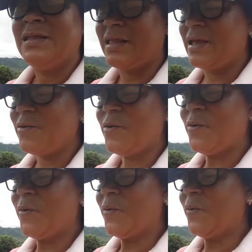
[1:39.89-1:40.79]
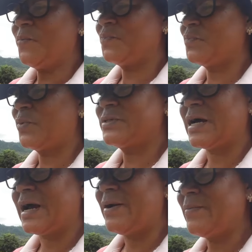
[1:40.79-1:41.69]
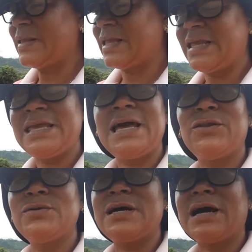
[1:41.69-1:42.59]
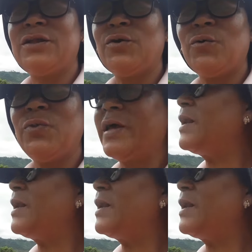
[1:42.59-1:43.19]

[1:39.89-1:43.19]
Tengo por sacar batatillas, estoy sacando una